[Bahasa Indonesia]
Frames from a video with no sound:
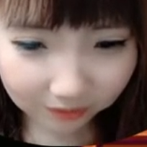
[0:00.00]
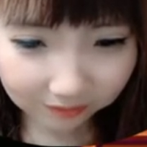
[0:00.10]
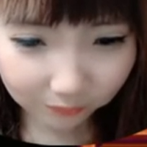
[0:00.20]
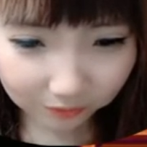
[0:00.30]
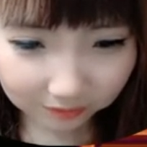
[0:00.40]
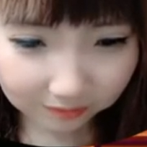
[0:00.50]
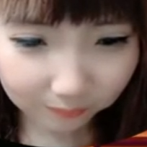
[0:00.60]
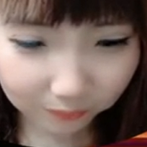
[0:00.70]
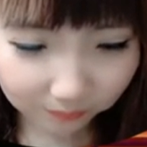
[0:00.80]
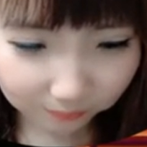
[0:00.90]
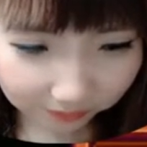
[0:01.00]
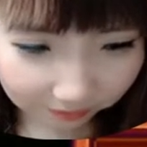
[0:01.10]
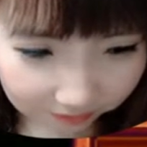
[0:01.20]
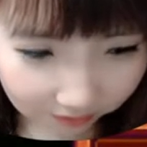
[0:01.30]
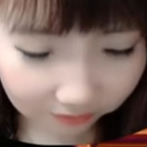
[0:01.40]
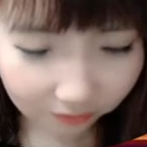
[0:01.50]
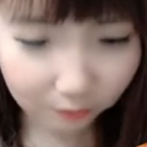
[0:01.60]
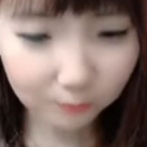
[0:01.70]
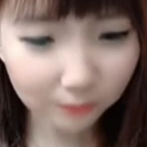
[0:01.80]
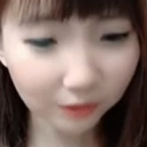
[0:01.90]
kau tidak punya pekerjaan
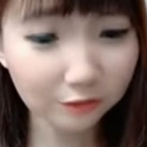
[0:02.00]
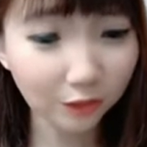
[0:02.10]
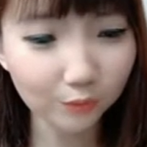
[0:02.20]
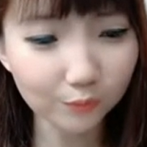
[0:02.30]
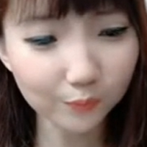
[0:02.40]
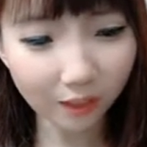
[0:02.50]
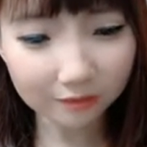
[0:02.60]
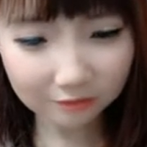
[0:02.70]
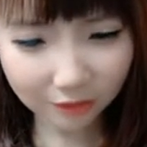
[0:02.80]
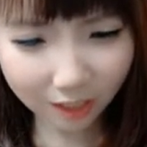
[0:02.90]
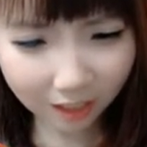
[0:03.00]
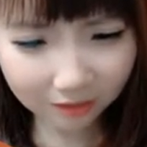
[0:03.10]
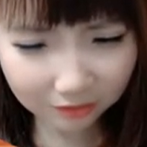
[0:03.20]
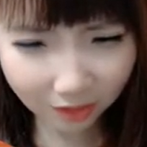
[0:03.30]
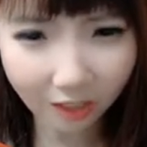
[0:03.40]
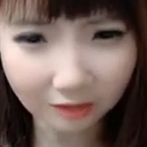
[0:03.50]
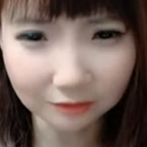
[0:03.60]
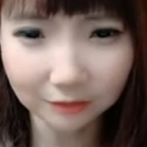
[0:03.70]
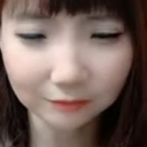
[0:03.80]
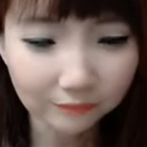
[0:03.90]
aduh pekerjaanku banyak
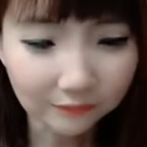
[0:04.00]
sekali